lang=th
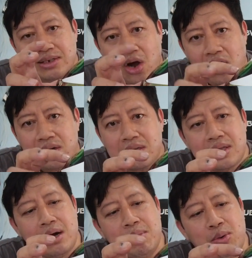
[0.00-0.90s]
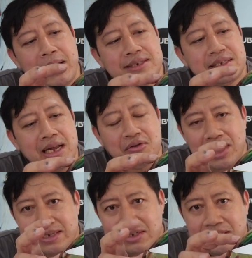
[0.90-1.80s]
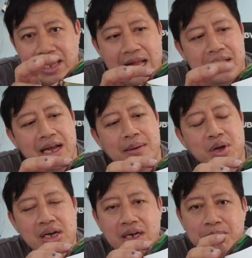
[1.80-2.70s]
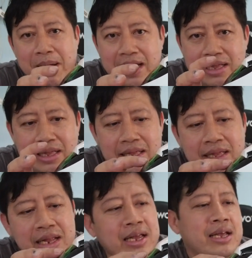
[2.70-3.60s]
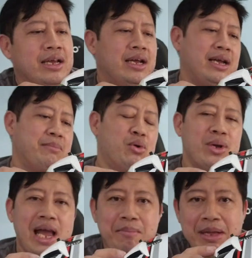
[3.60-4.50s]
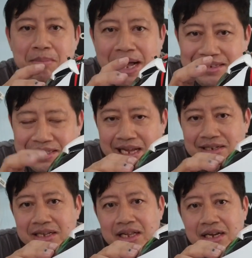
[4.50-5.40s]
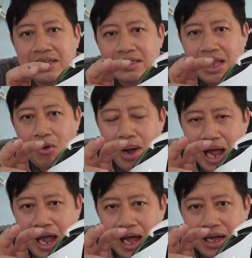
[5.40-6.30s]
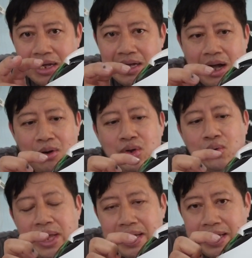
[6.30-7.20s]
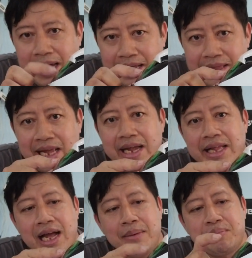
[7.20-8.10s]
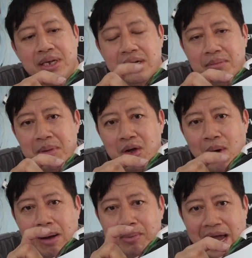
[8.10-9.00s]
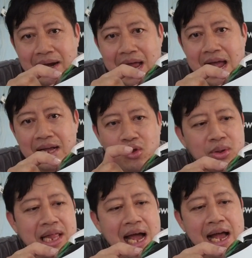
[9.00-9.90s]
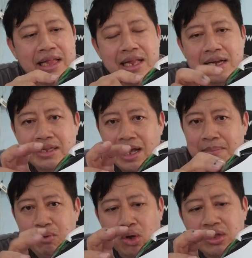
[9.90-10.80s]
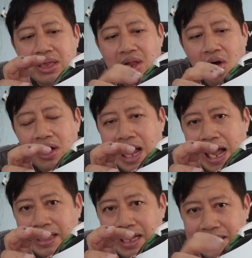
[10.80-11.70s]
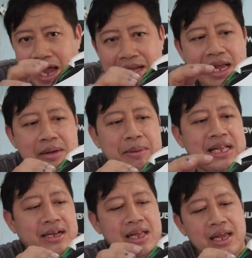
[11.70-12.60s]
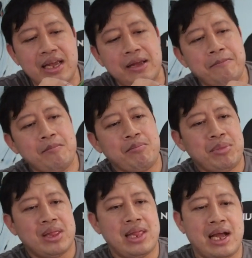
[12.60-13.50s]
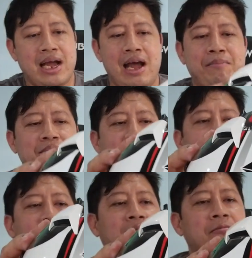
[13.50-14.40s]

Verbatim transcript: ช็อคเทอร์โมพลาสติกเรสิสแตนนะครับ ก็คือเป็นพูดง่ายเป็นพลาสติกชิ้นหนึ่งแต่ว่าเขาอยู่ในเกรดดีนะครับ ซึ่งมีความแข็งแรงทนทานนะครับทนต่อการกระแทกได้เป็นอย่างดีนะครับนี่